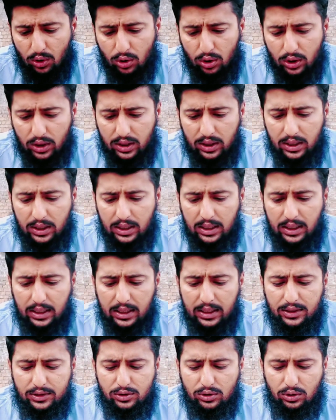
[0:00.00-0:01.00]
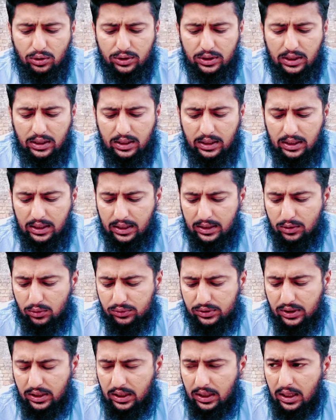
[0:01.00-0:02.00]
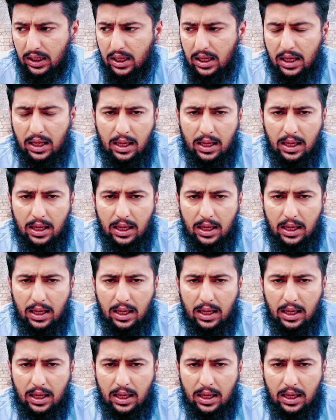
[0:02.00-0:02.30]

और जो ये दूसरी